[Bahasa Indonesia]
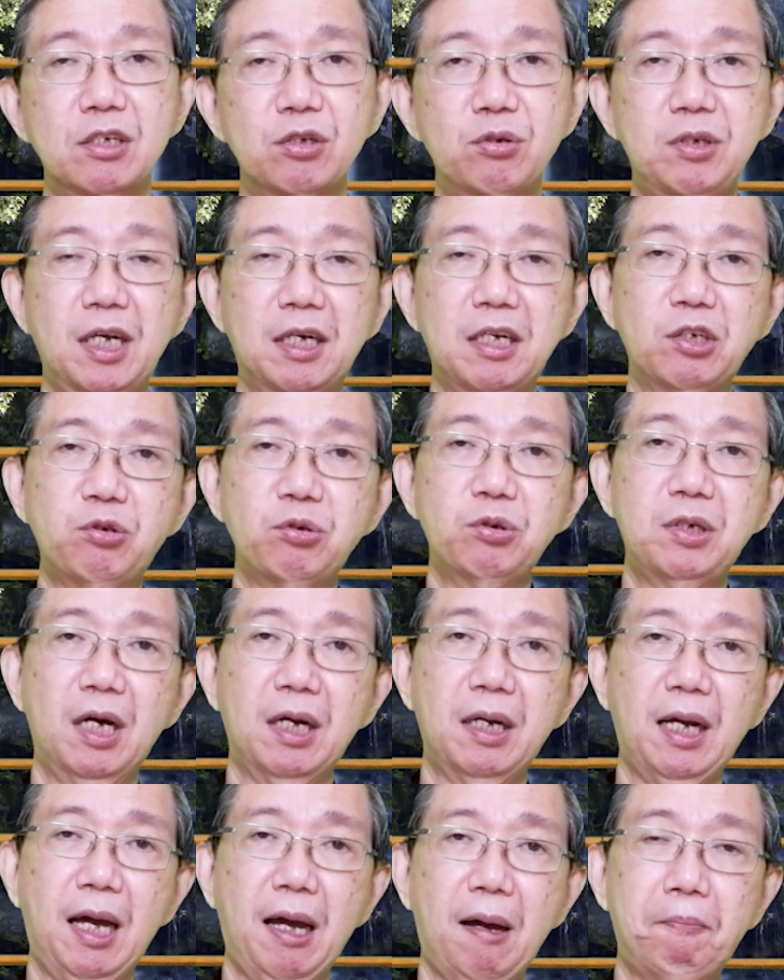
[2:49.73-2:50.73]

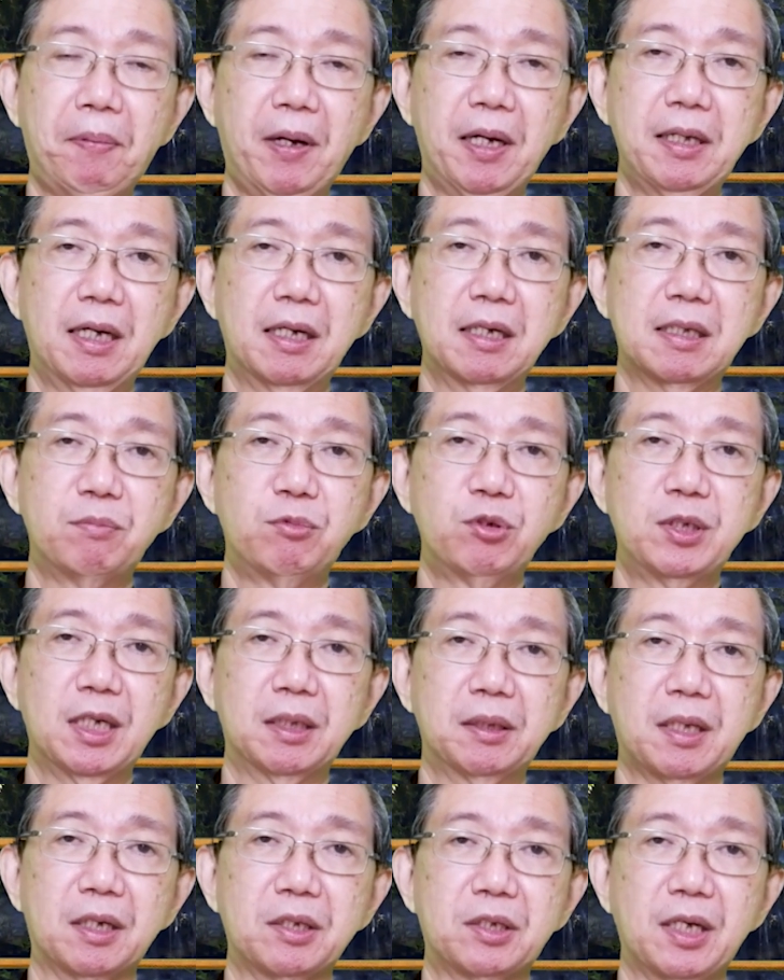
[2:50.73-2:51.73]
Saudara-saudara, apa yang
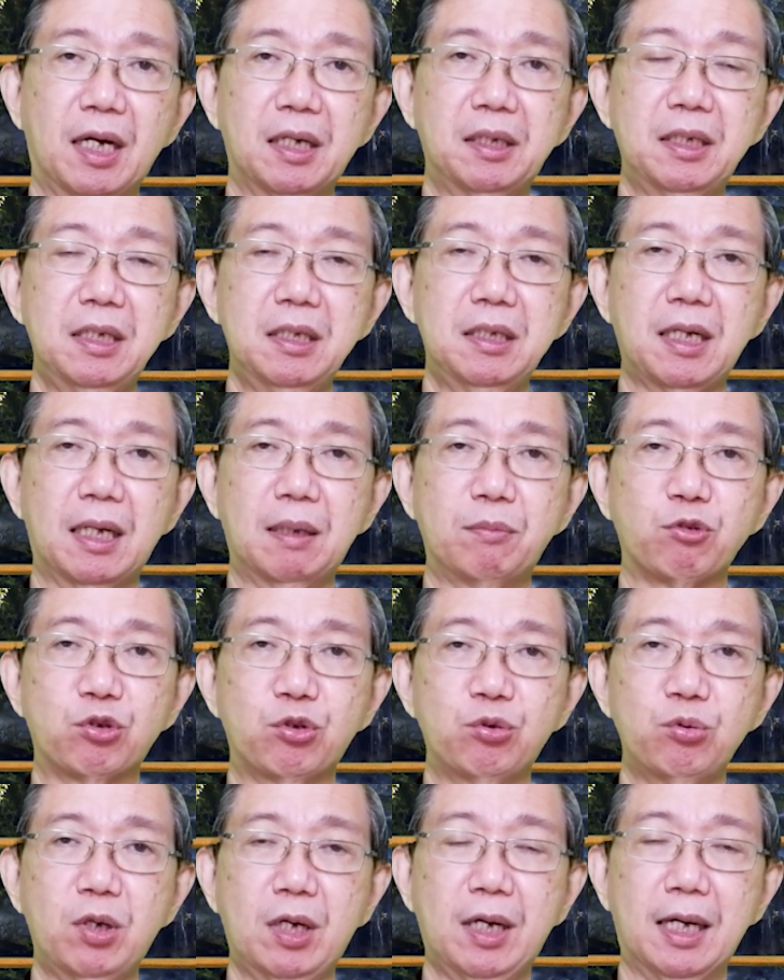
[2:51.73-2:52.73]
kemudian terjadi dalam
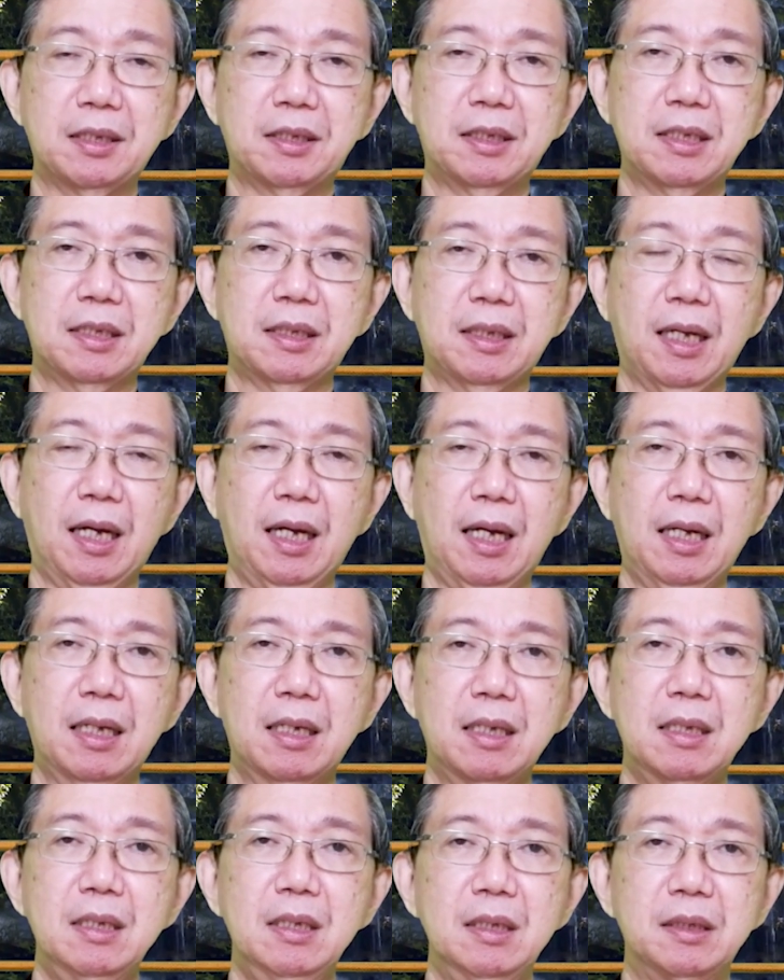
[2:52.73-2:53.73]
sukacita,
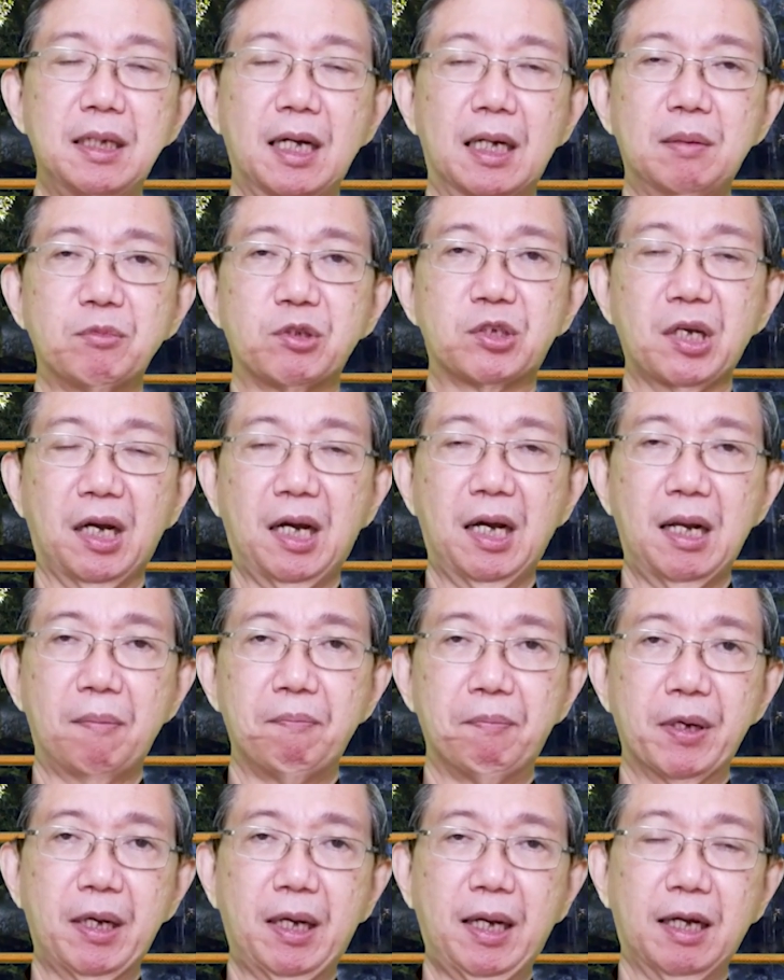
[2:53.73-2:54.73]
dalam
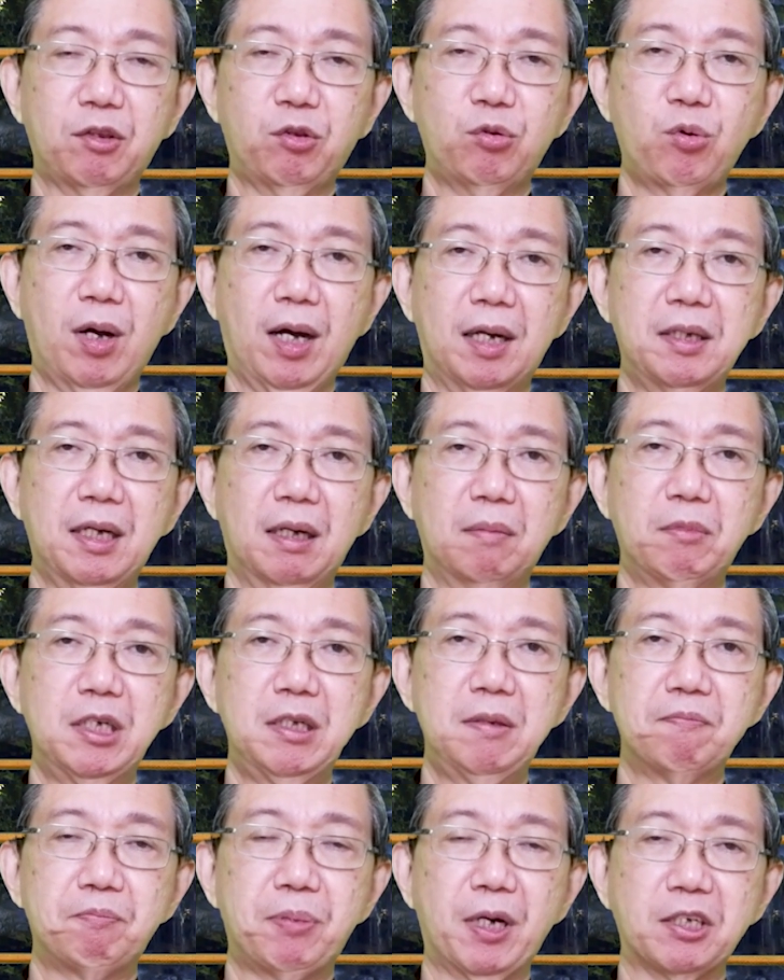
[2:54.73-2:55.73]
segala berkat Tuhan yang
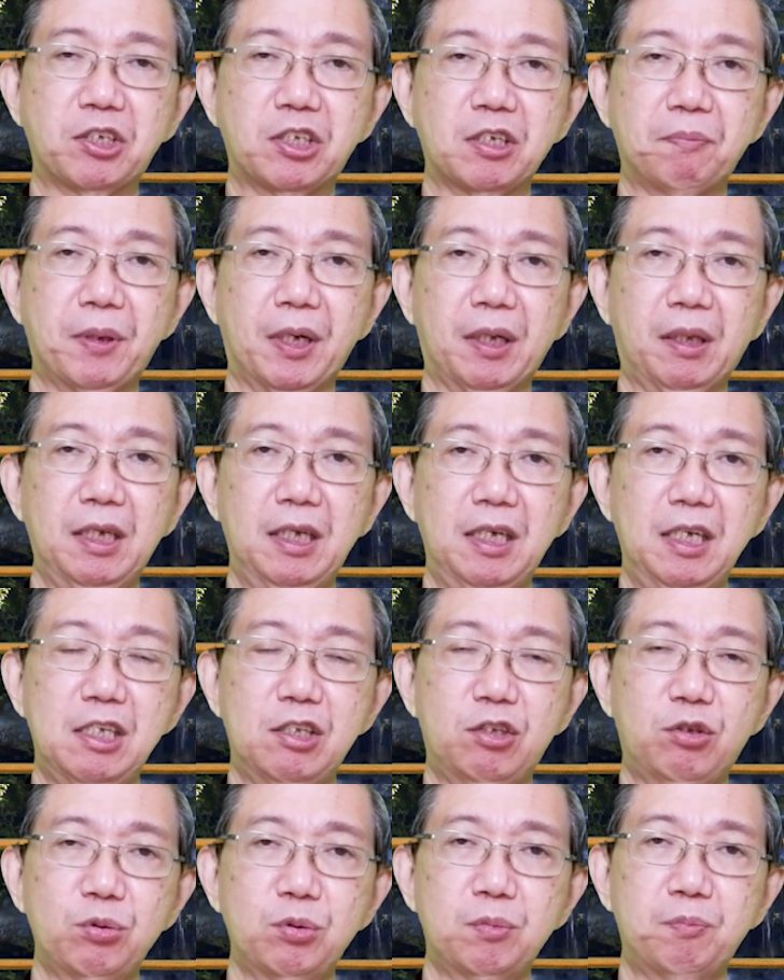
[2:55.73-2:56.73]
melimpah seperti
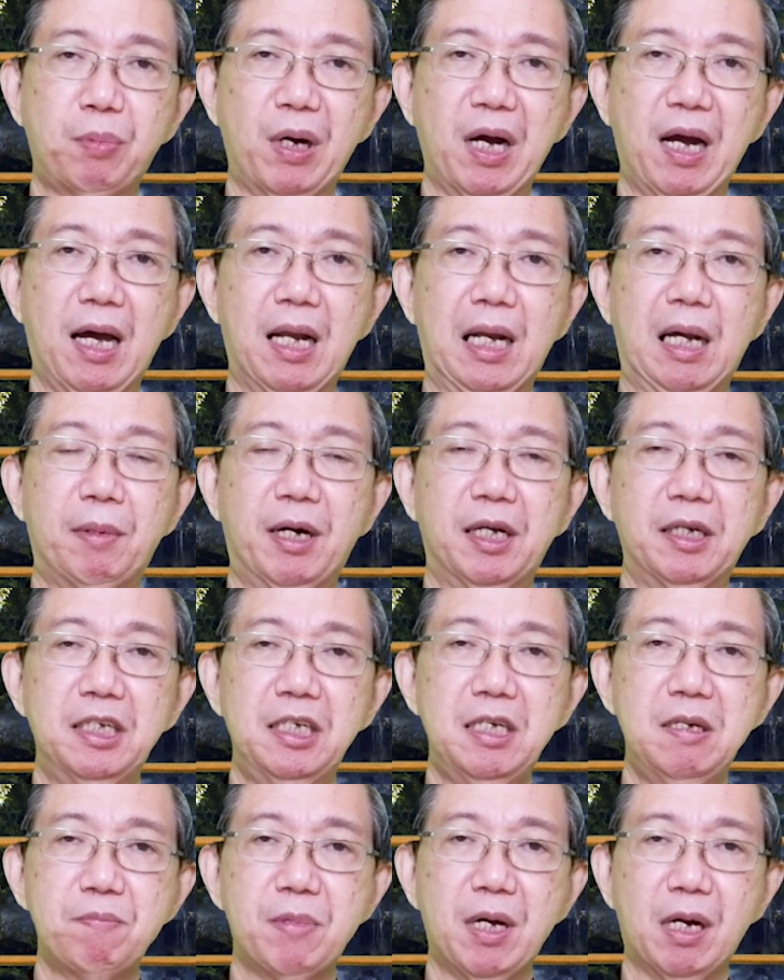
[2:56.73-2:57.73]
itu, pengalaman
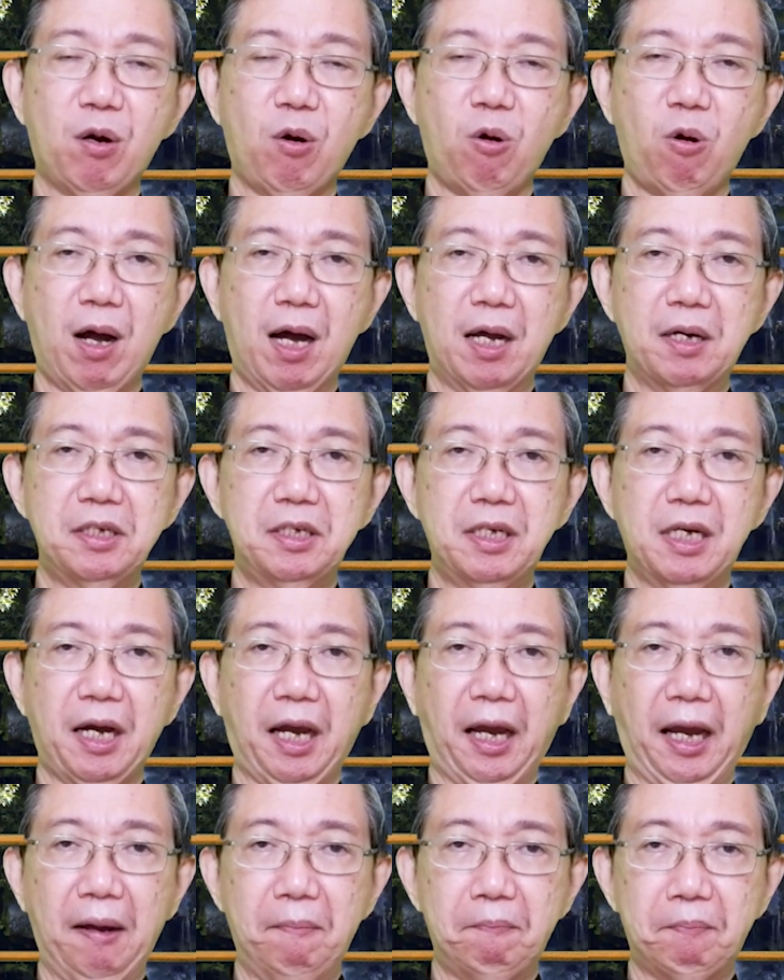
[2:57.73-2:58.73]
iman rohani
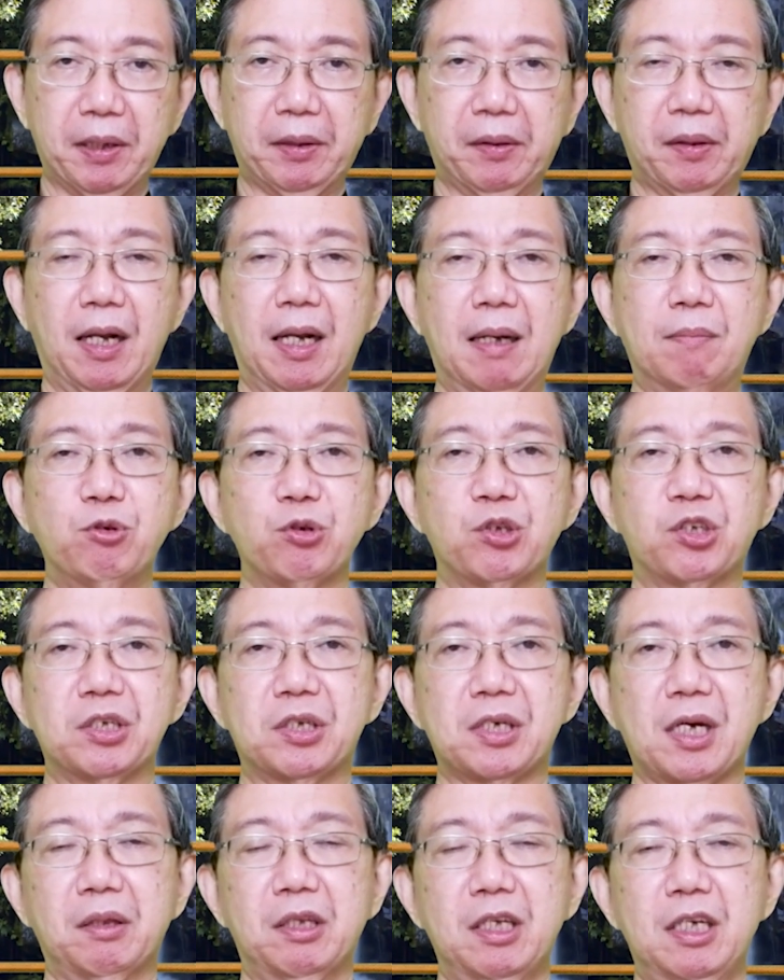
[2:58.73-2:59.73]
yang hebat dalam
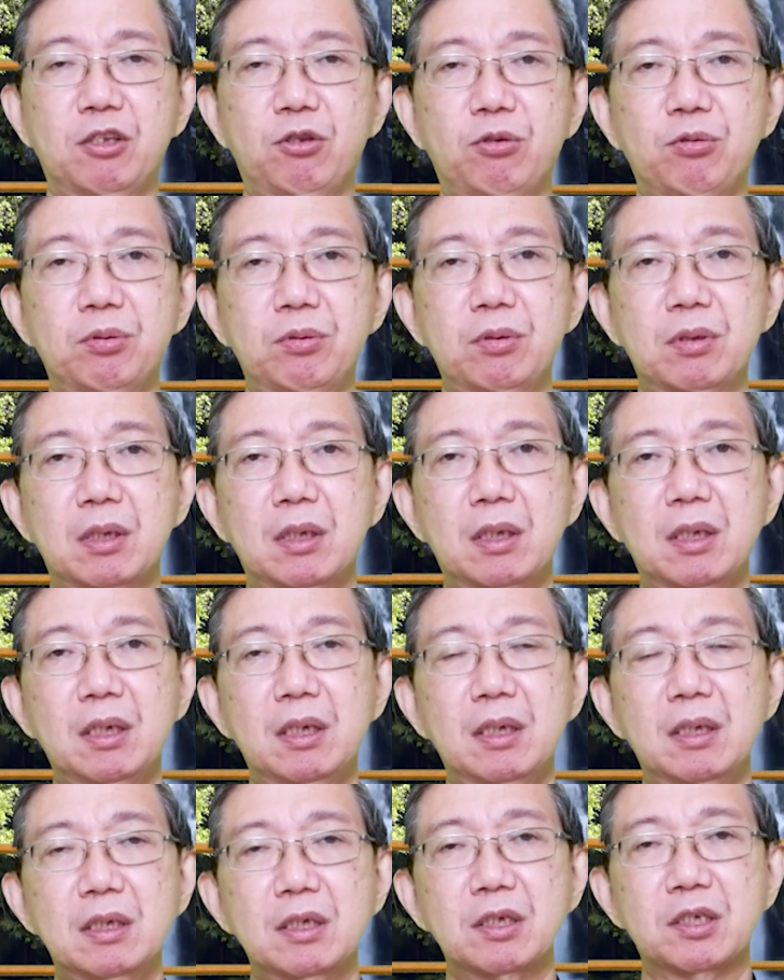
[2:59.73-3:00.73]
mujizat itu,
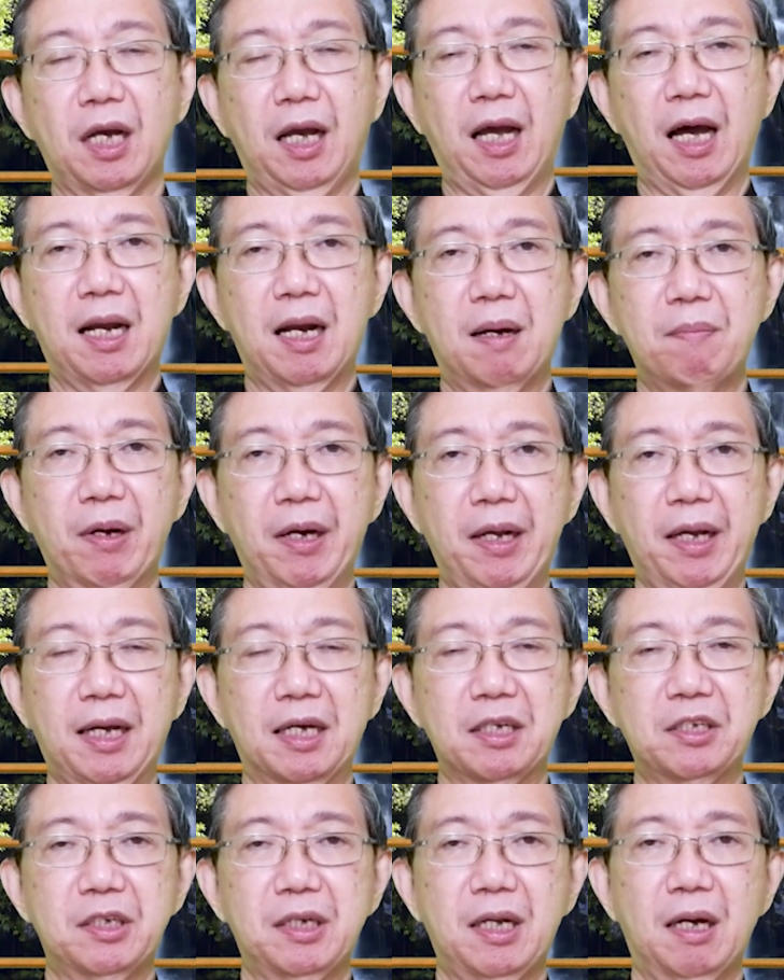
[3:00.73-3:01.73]
sekarang
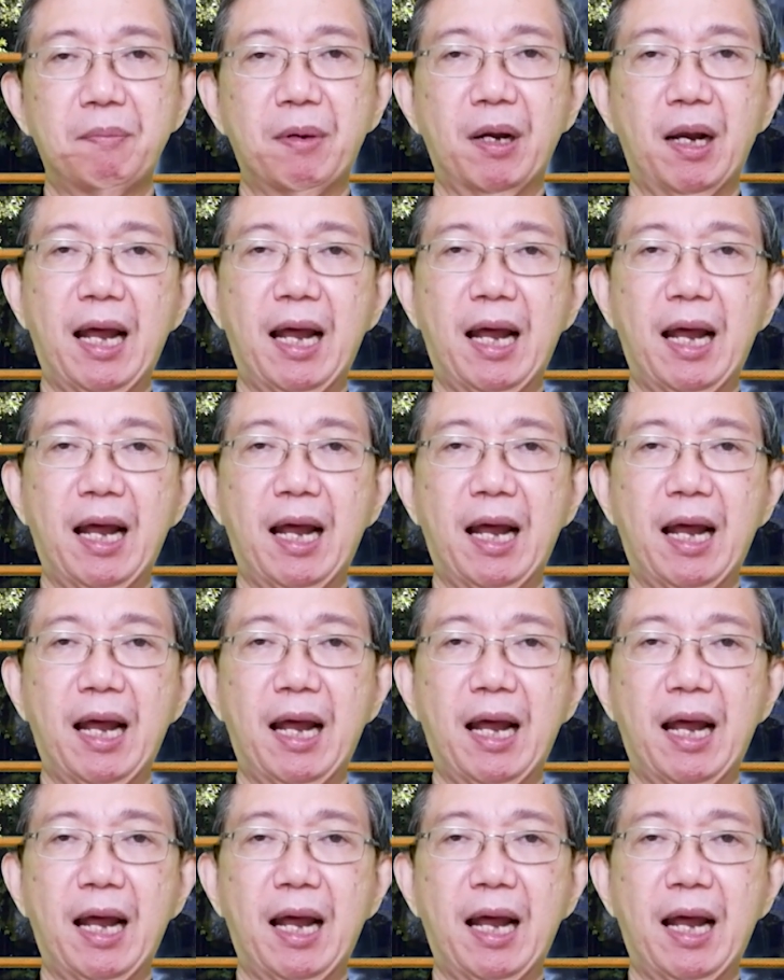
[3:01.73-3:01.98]
mereka sedang